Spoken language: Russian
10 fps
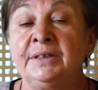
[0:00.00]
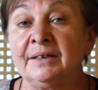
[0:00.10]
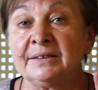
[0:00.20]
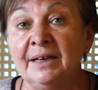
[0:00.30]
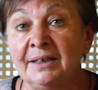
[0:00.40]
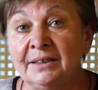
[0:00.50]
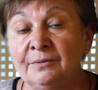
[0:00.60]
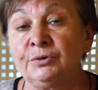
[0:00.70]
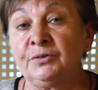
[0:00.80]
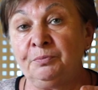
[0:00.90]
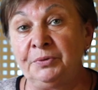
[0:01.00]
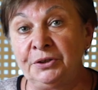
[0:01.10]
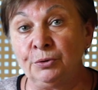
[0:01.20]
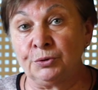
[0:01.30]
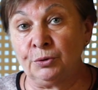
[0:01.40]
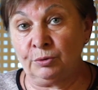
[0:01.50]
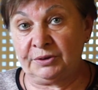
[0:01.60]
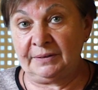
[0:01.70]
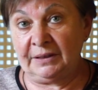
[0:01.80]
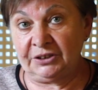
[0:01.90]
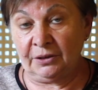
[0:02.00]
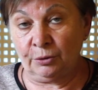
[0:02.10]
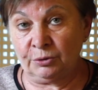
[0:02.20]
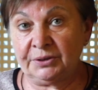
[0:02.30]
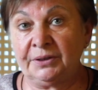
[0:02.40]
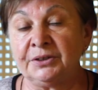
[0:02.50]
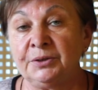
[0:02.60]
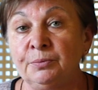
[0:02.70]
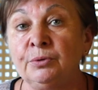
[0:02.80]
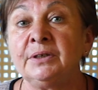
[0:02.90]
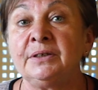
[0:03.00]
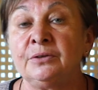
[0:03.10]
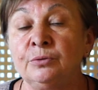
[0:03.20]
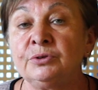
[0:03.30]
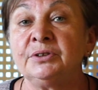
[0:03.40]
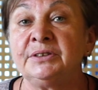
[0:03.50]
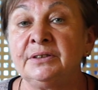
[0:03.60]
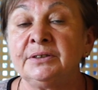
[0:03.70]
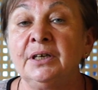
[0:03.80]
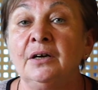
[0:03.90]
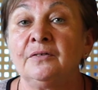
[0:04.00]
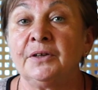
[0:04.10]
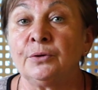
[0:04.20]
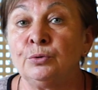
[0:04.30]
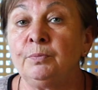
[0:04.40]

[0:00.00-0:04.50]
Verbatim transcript: тогда-то, вот в период роста, начала роста корнеплода, и нужно делать вторую